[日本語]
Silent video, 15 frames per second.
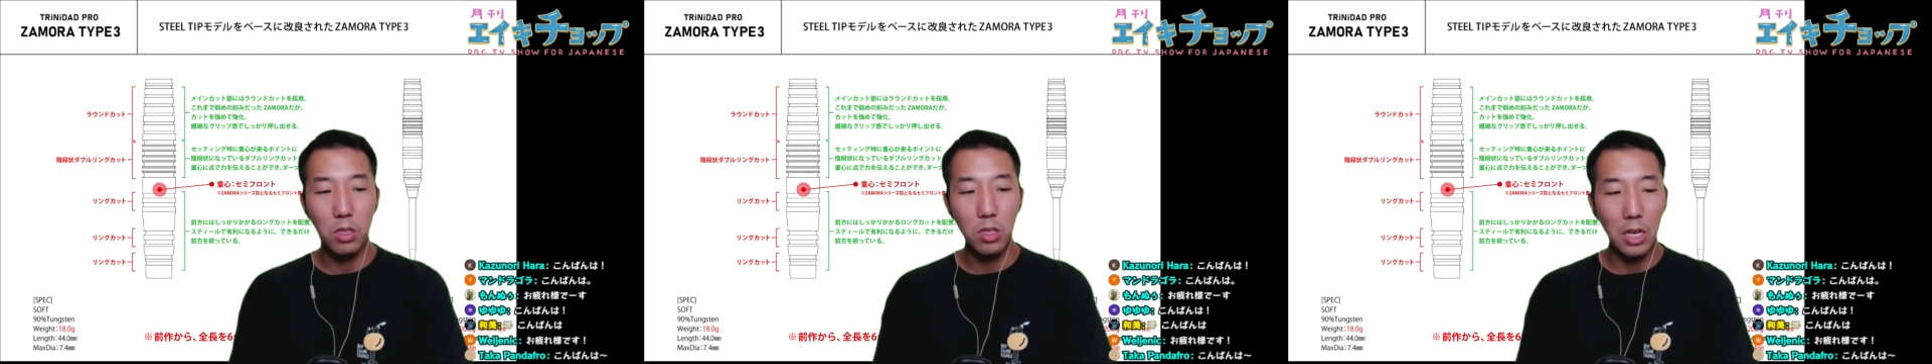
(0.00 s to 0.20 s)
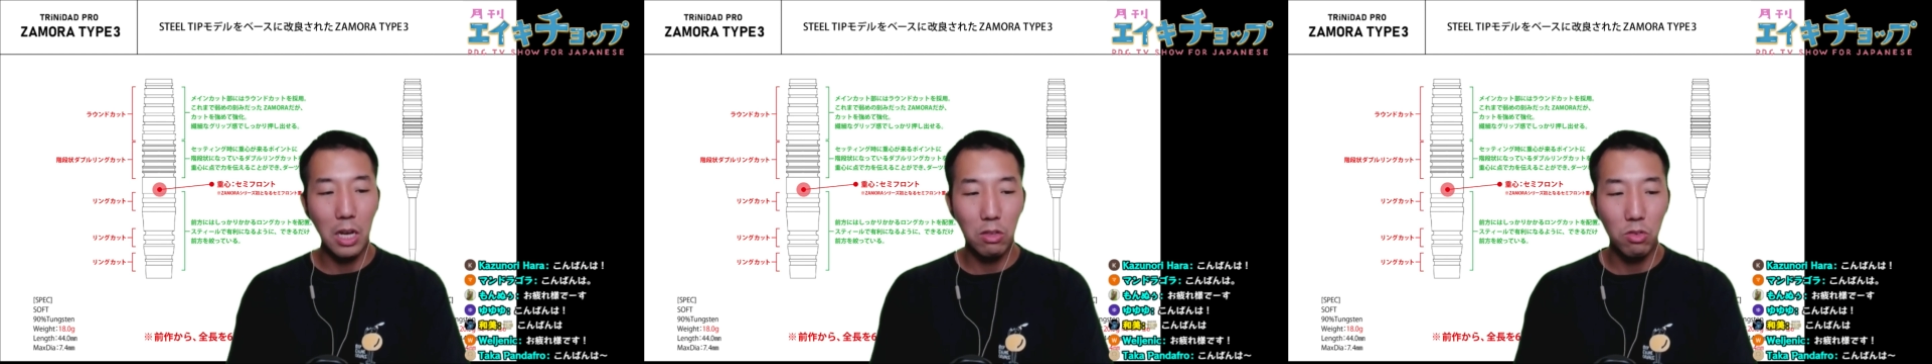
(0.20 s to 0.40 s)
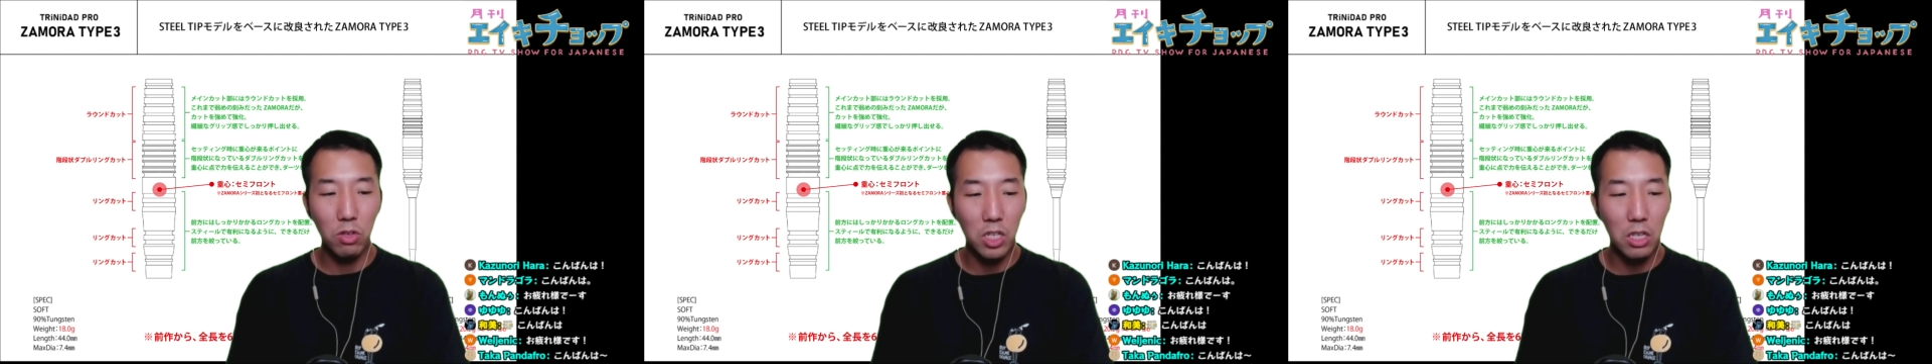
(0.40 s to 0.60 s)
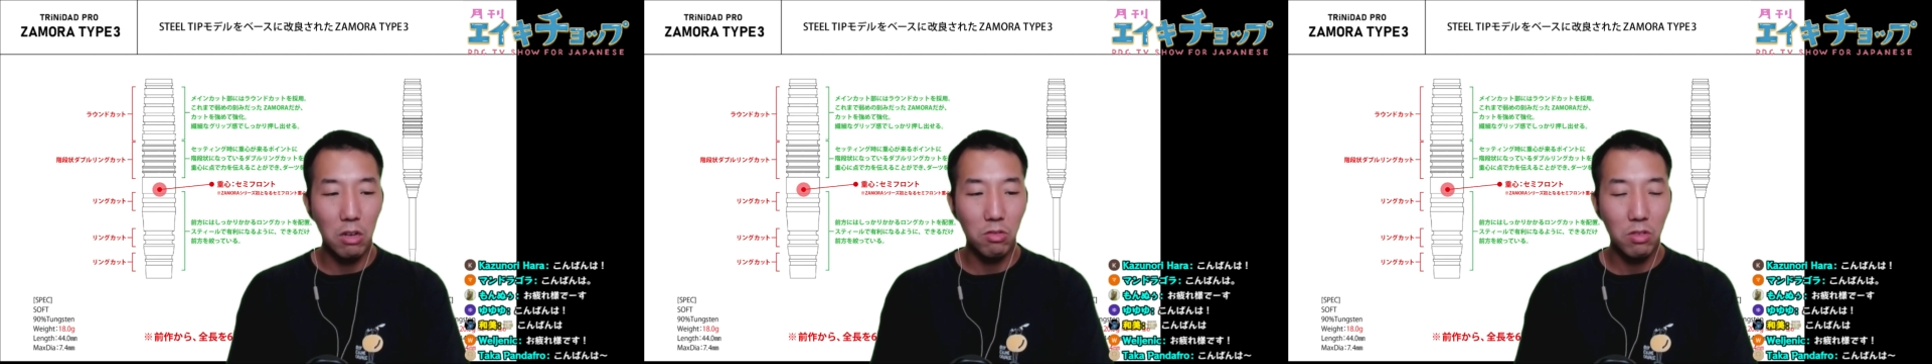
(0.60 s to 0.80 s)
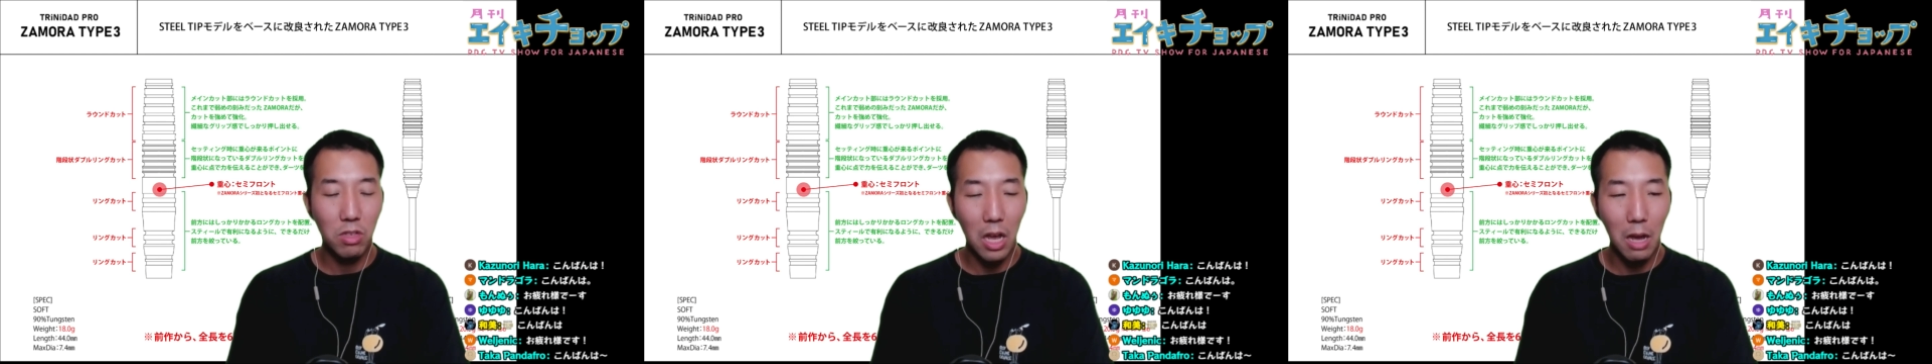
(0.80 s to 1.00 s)
カットにして
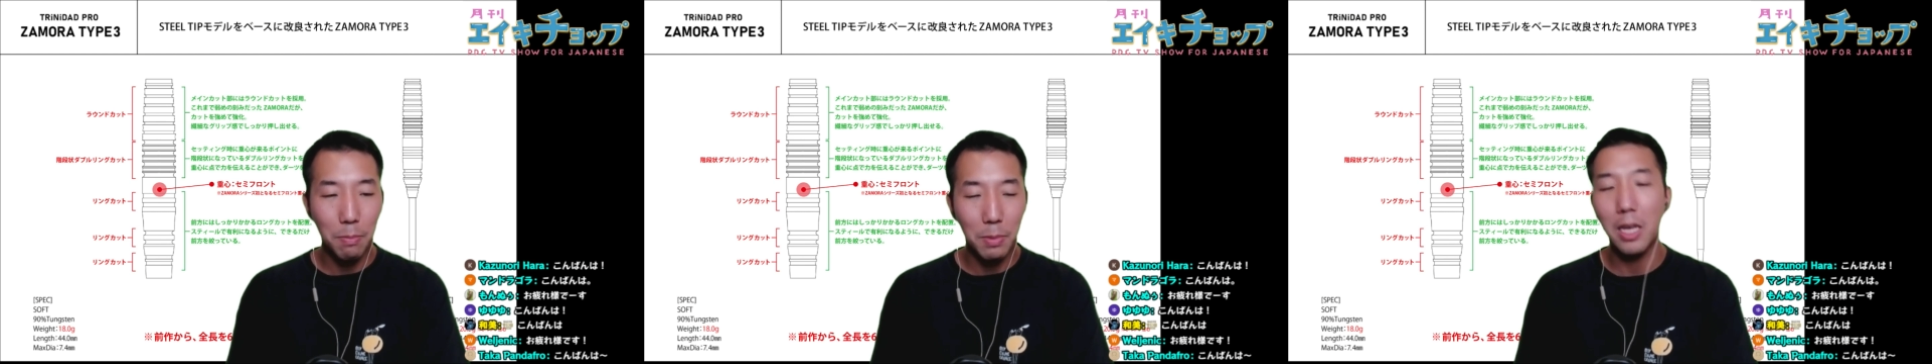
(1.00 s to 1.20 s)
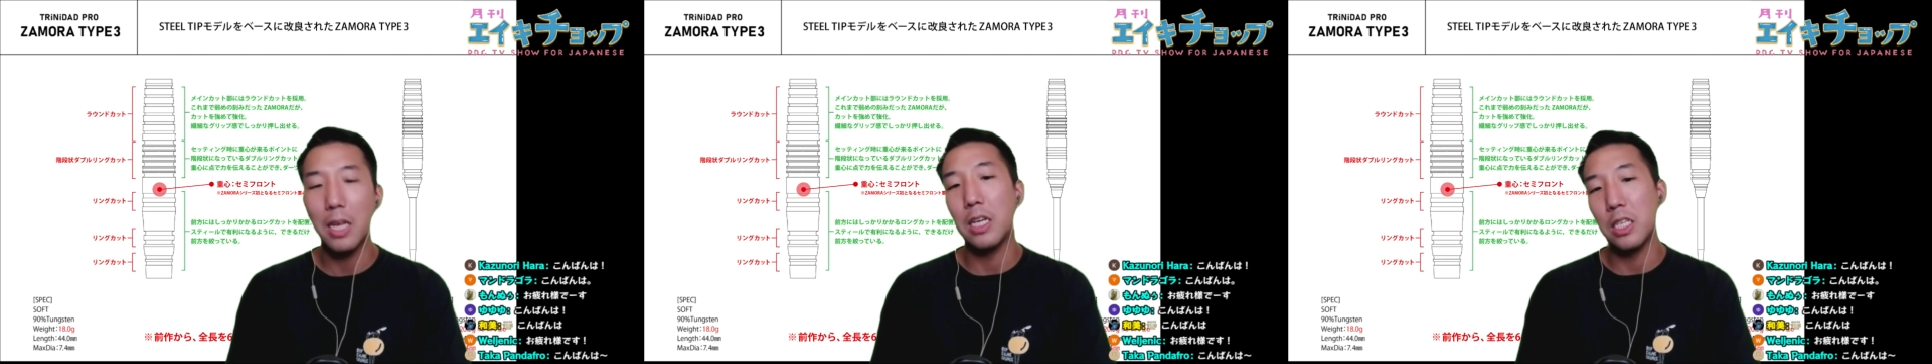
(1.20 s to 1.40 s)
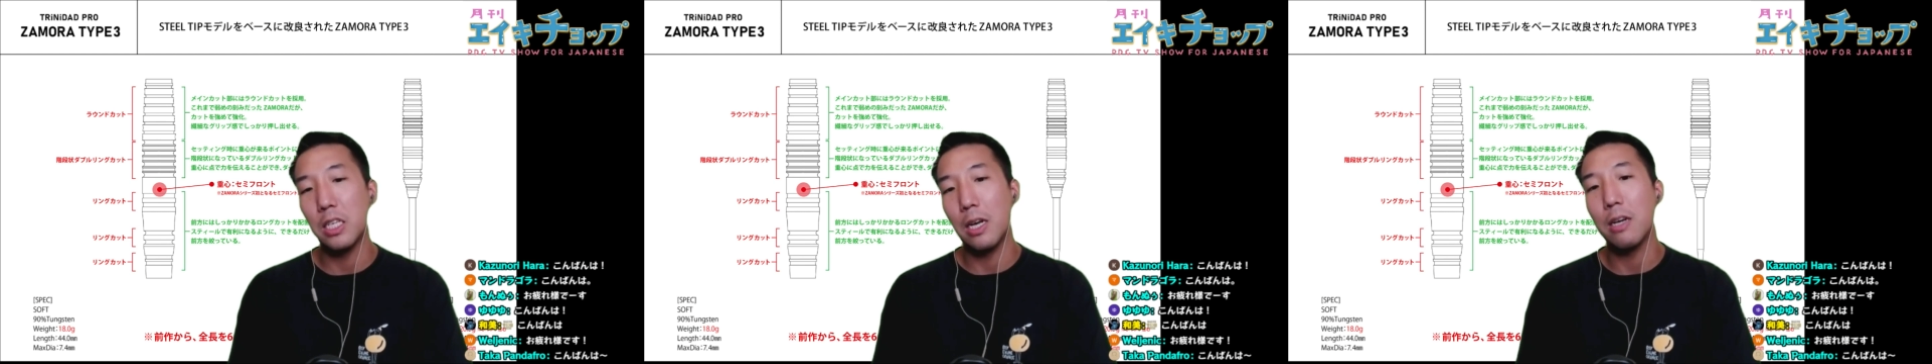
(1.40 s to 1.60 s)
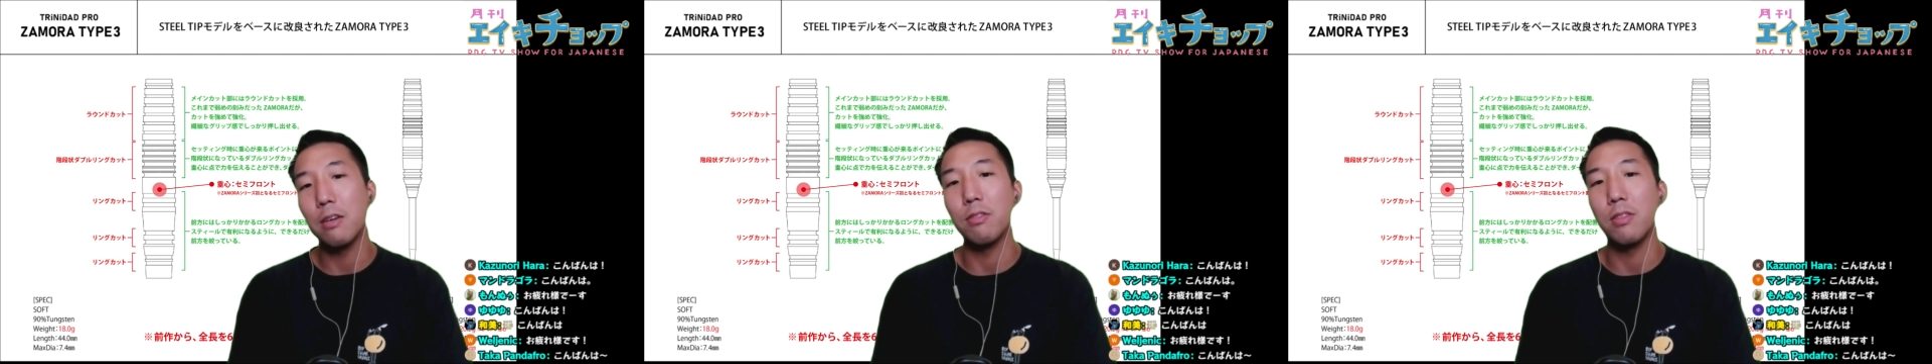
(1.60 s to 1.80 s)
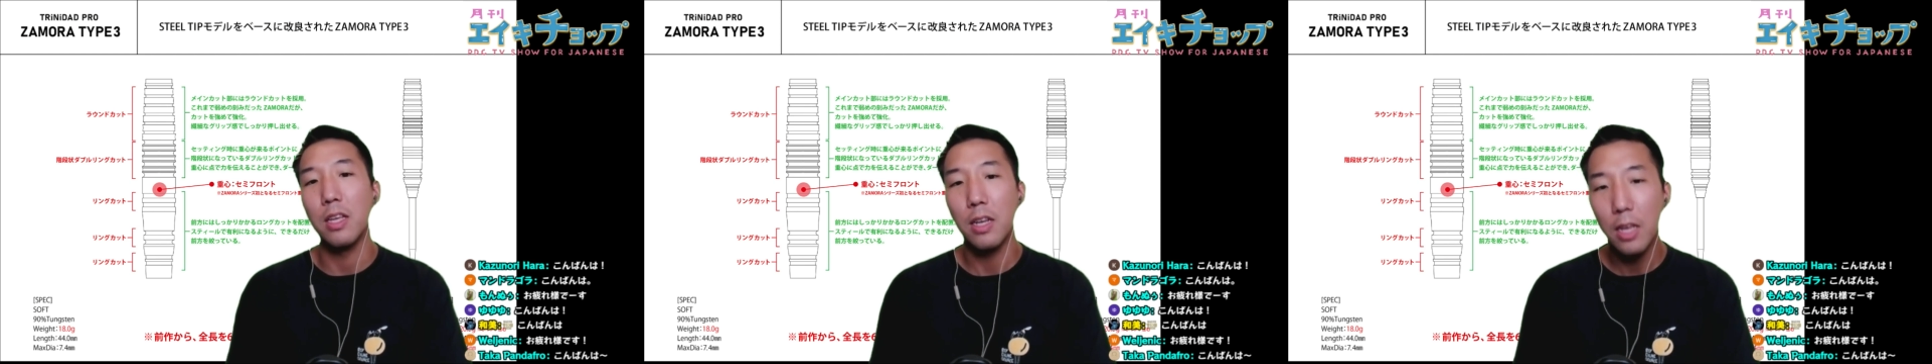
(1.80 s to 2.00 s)
るんだみたいなんじゃな
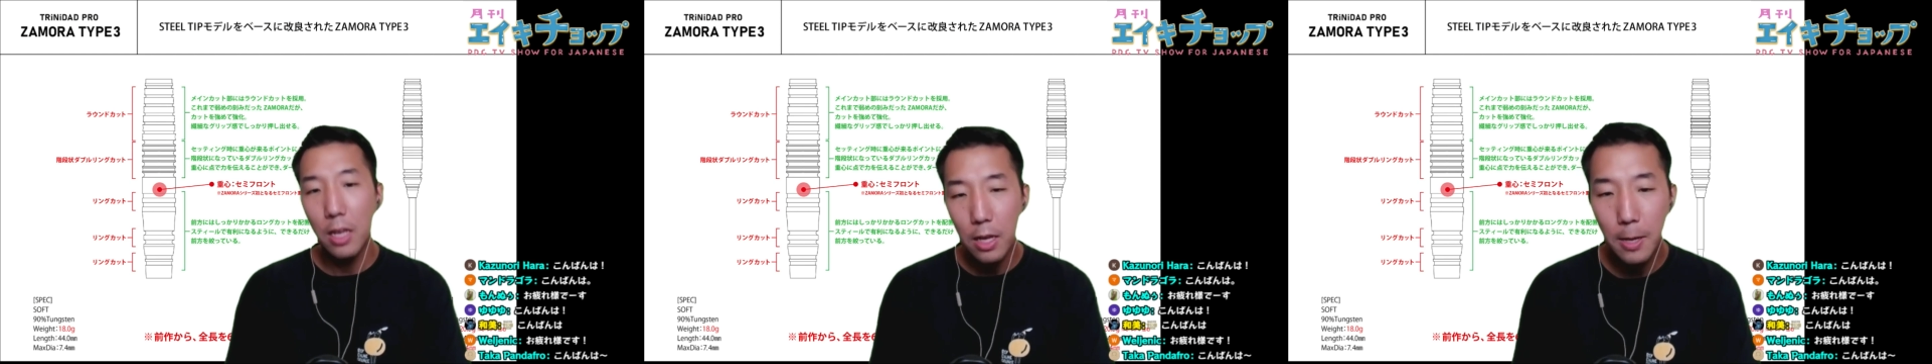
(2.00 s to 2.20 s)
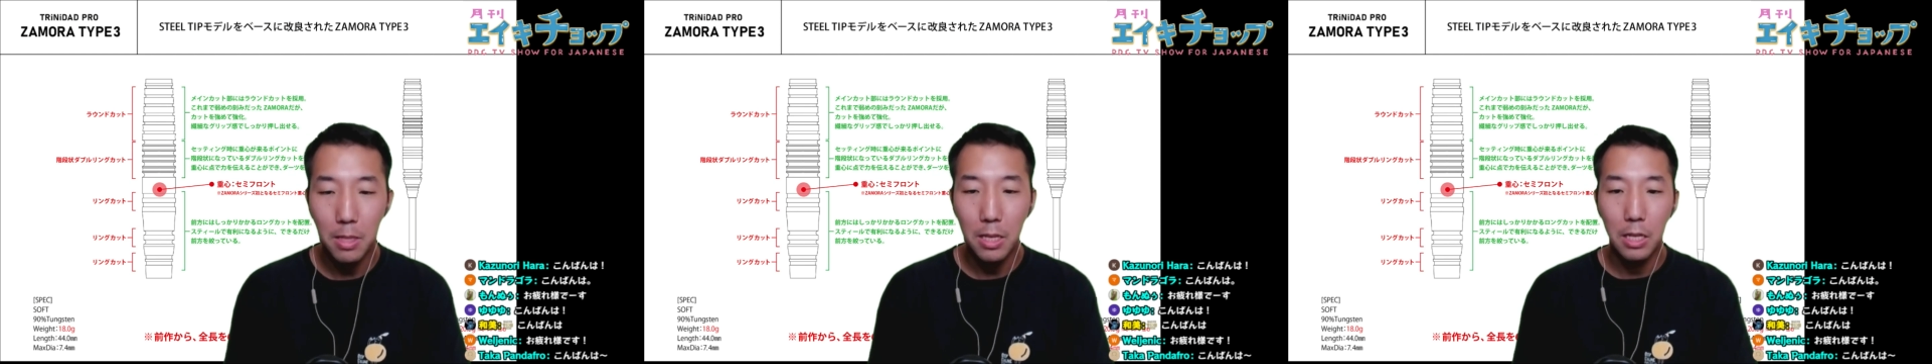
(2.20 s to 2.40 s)
くてね